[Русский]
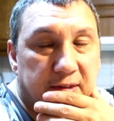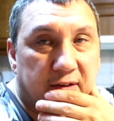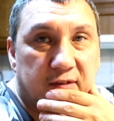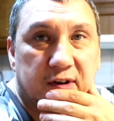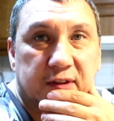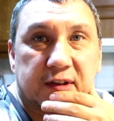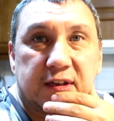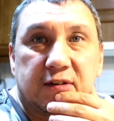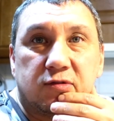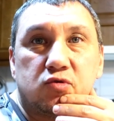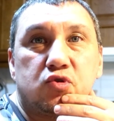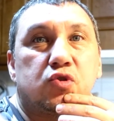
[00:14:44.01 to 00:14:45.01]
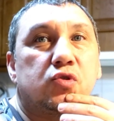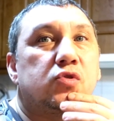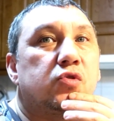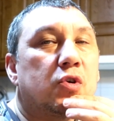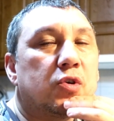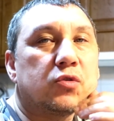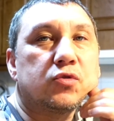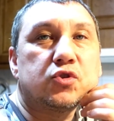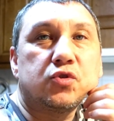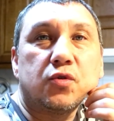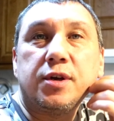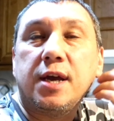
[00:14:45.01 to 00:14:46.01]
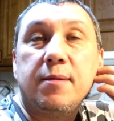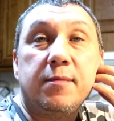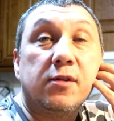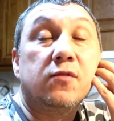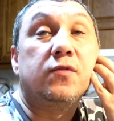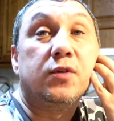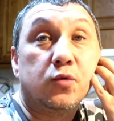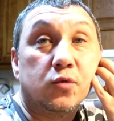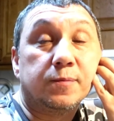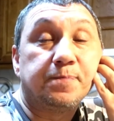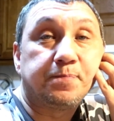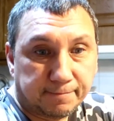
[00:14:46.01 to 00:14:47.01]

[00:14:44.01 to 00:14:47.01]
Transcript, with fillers: наверное, не в лучшую сторону. Что я имел в виду?